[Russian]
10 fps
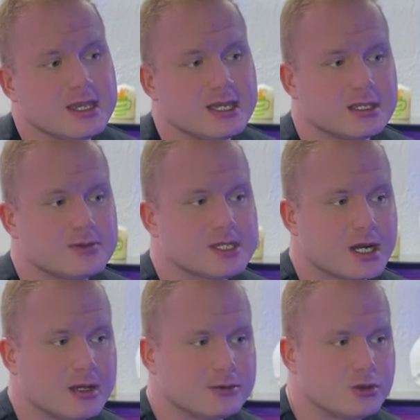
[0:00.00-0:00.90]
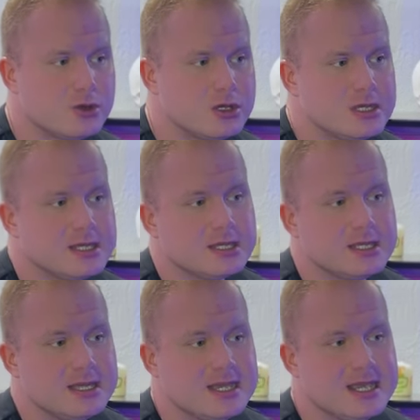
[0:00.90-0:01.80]
это все равно
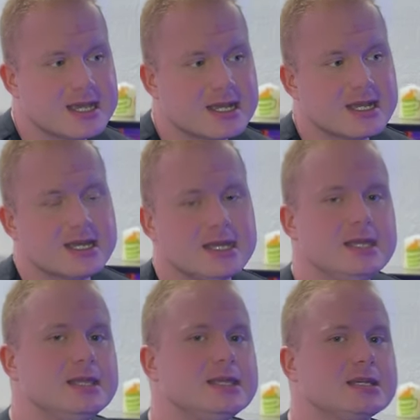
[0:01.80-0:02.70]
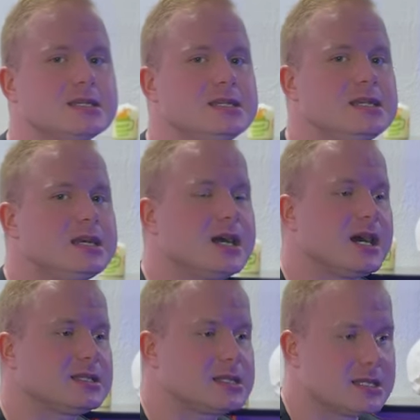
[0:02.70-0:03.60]
некая
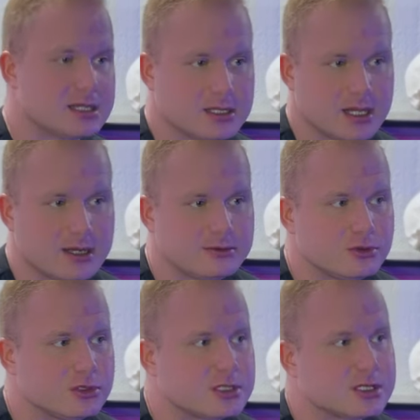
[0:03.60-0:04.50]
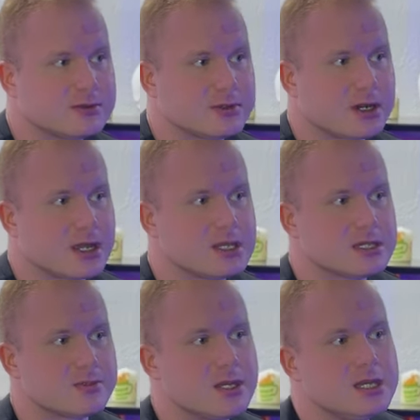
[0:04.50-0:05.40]
интоксикация да, вносится в
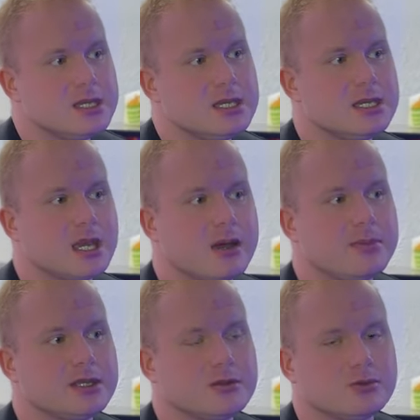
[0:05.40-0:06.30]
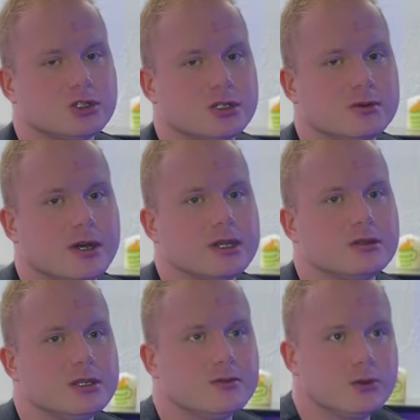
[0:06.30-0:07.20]
организм. я об этом уже
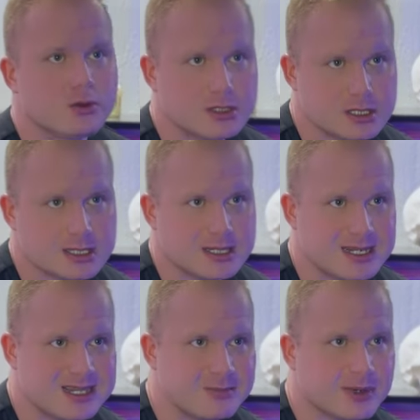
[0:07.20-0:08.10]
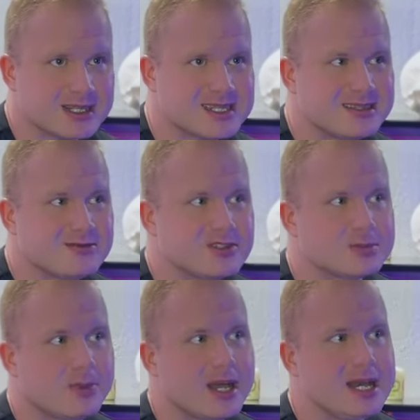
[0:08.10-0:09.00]
говорил. И вносится некий процент
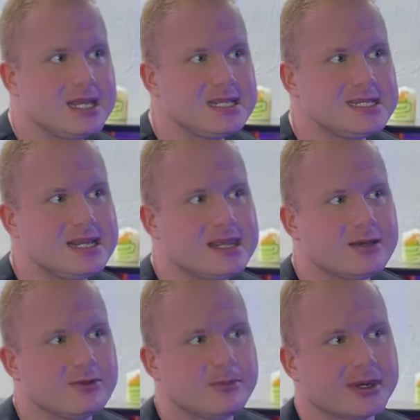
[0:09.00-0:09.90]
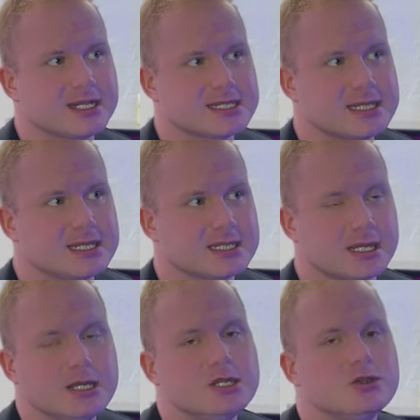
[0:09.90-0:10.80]
воспалительного
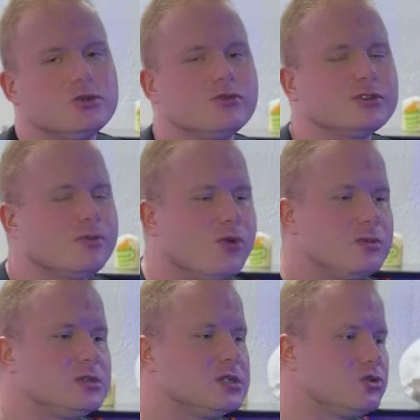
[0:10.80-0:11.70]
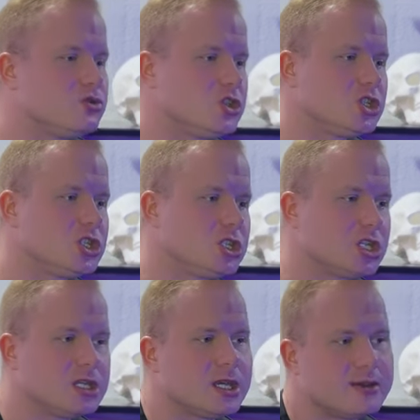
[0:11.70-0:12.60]
процесса – ну вспомните, ну
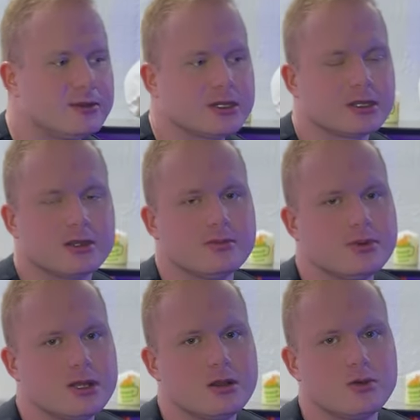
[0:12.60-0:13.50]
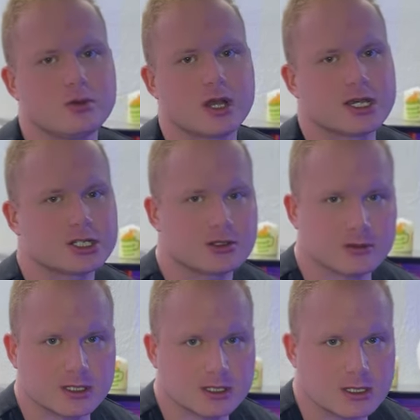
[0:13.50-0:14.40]
шишки, наверное, были у
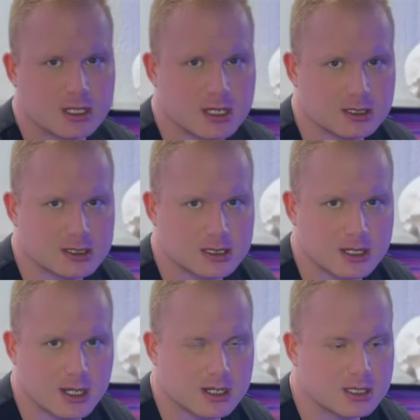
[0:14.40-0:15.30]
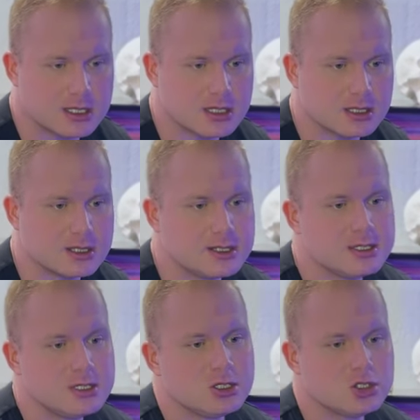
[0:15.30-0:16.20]
каждого от инъекций, да, какие-то,
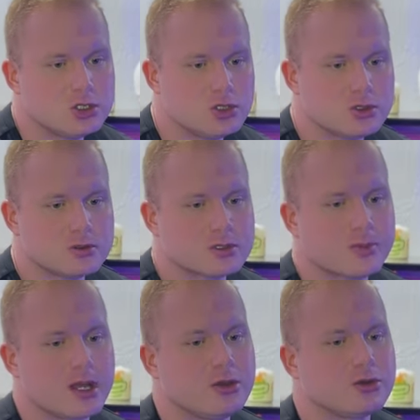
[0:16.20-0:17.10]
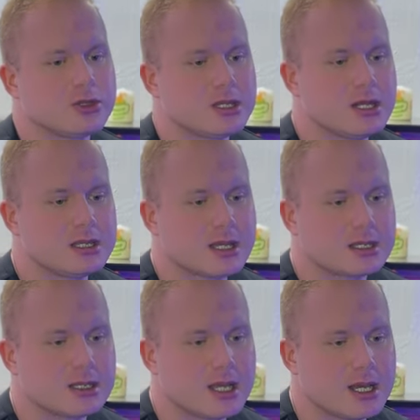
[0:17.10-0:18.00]
чуть-чуть воспаленные или
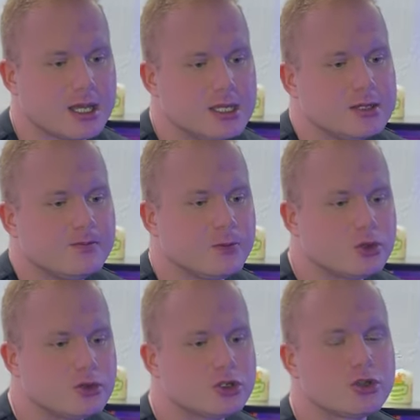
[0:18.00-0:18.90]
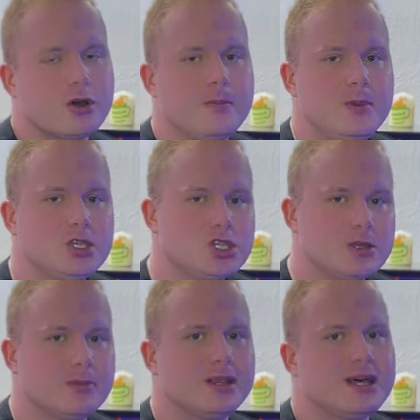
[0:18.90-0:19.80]
так далее. Но то, что
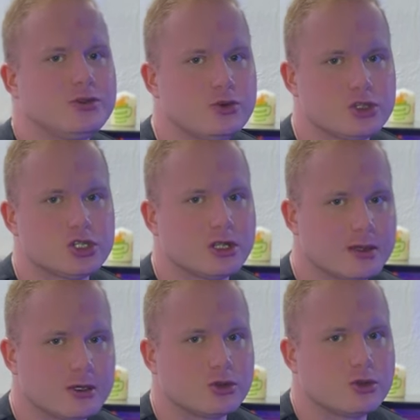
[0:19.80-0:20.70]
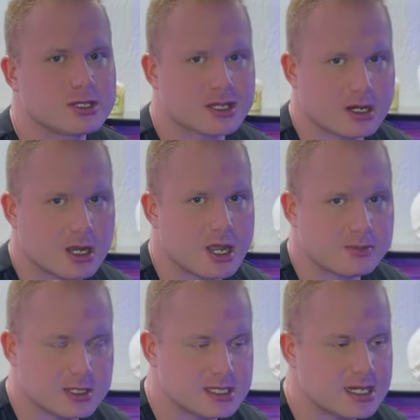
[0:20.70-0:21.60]
обычный молодой человек до
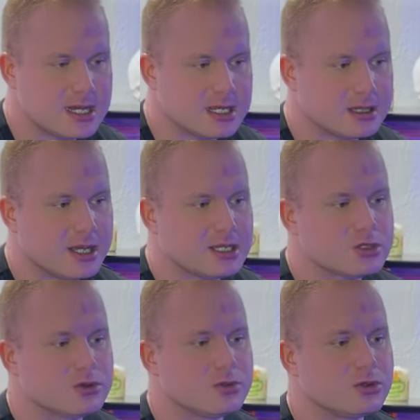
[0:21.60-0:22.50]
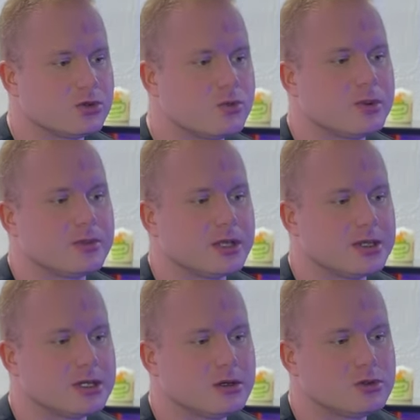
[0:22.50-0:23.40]
45 лет, да, особенно группа
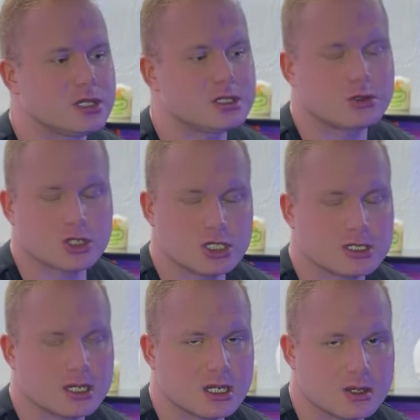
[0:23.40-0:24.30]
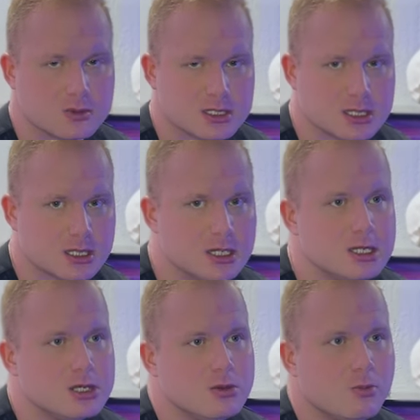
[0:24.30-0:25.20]
молодых людей с точки зрения медицины,
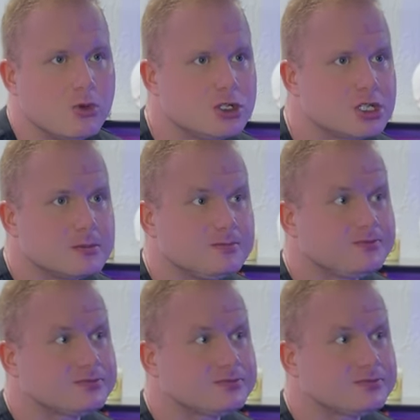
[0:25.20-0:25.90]
может